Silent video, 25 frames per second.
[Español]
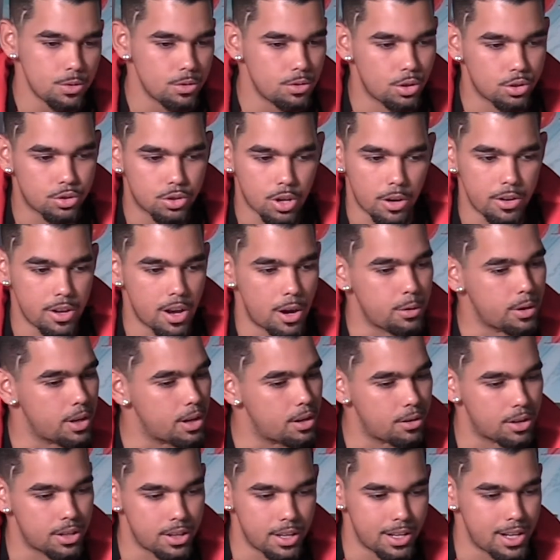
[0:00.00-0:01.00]
no sabía bien
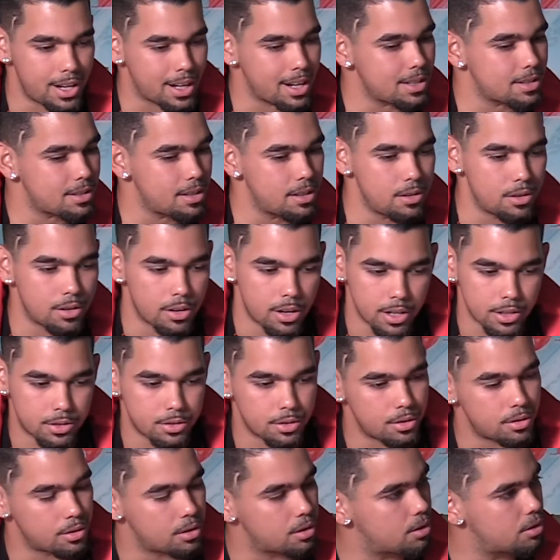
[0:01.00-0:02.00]
lo que tenía que hacer, lo que esto,
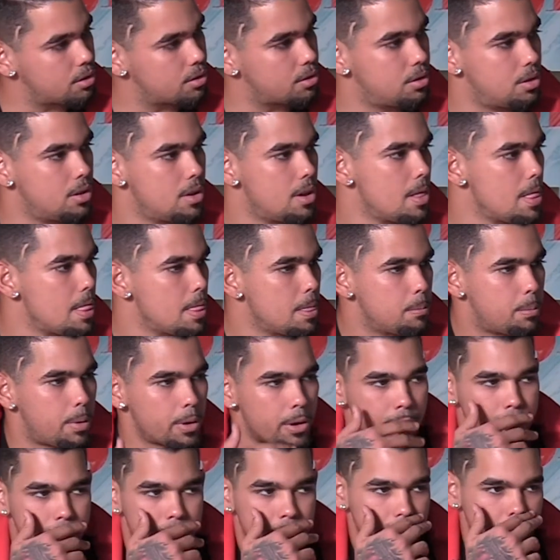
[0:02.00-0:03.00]
lo que lo otro. Pero
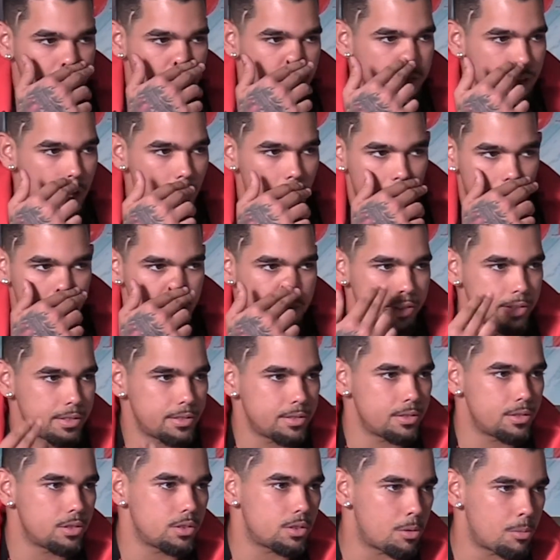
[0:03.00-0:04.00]
en fin, tú sabes,
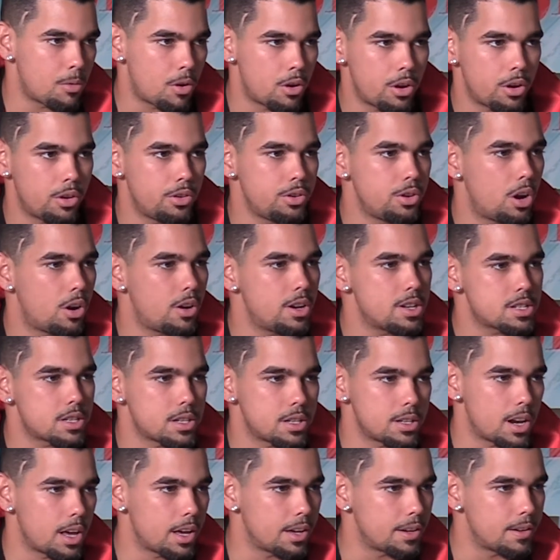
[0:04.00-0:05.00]
como yo digo a
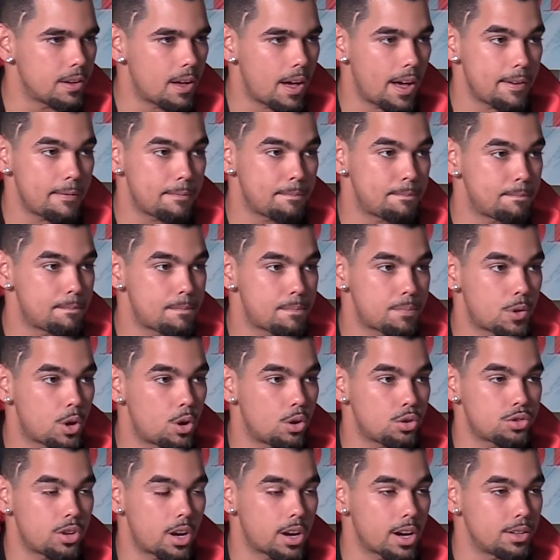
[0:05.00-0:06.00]
veces, hay
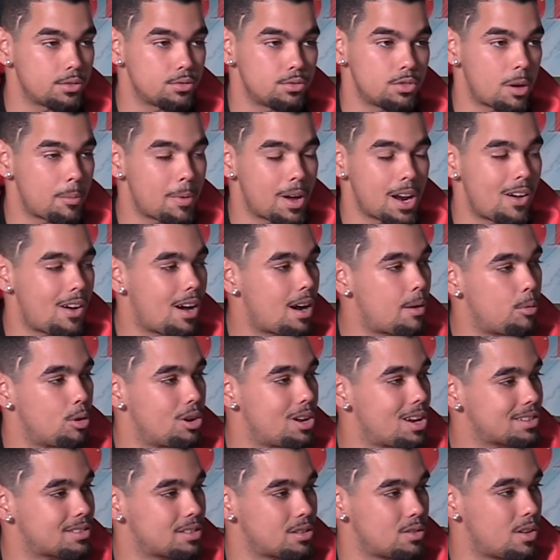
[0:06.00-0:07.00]
cosas que tú nada más la vas a poder
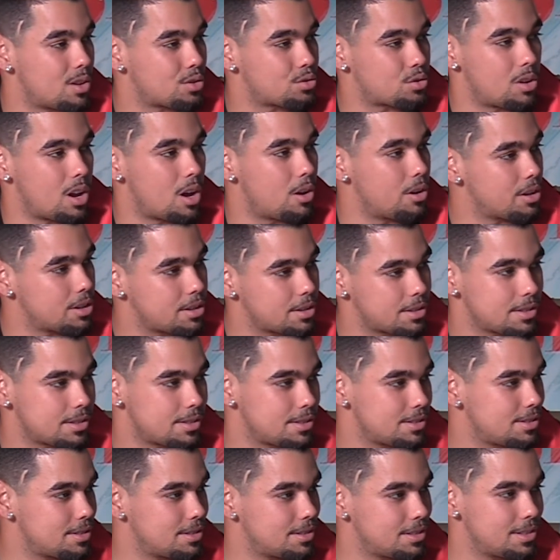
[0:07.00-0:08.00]
hacer una sola vez.
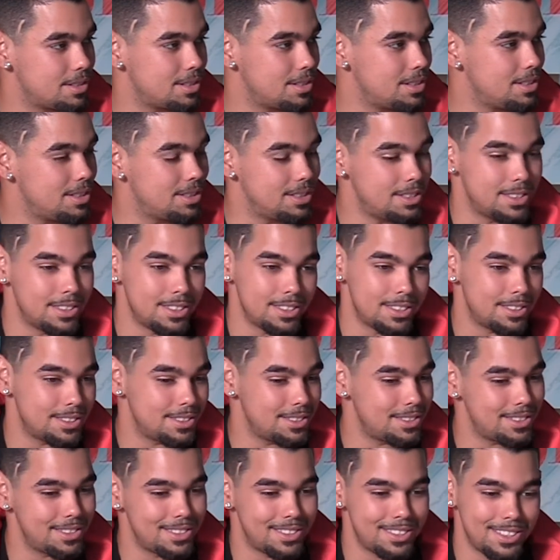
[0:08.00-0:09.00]
Y,
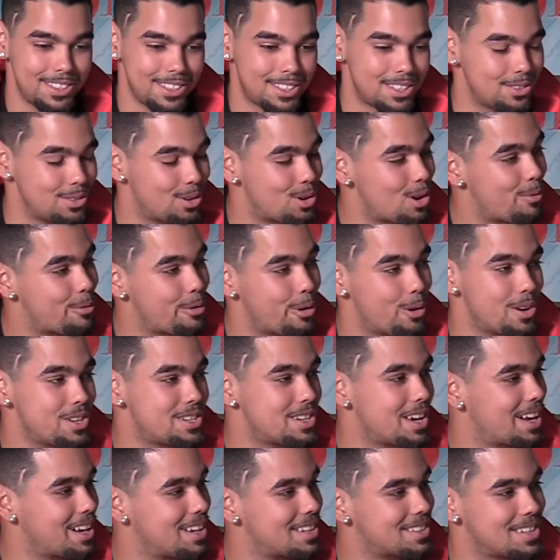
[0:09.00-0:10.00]
si no lo
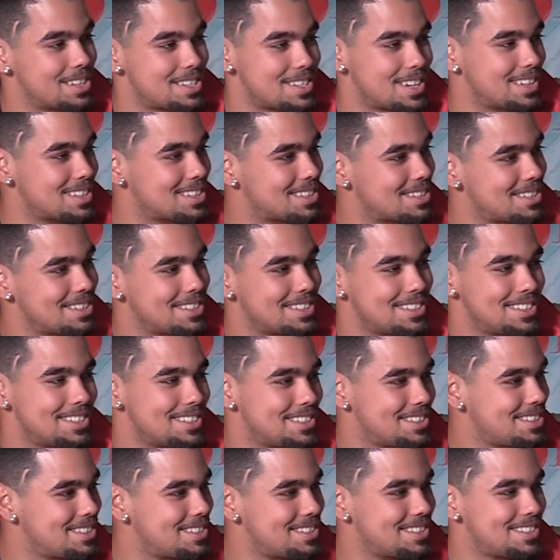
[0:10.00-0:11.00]
aprovechas en chances chance,
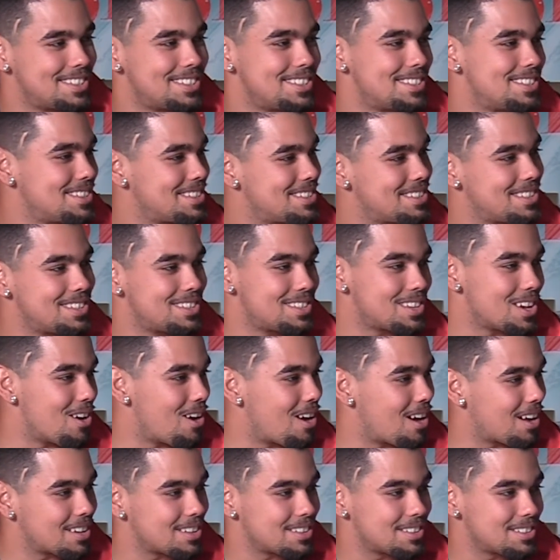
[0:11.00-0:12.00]
se va.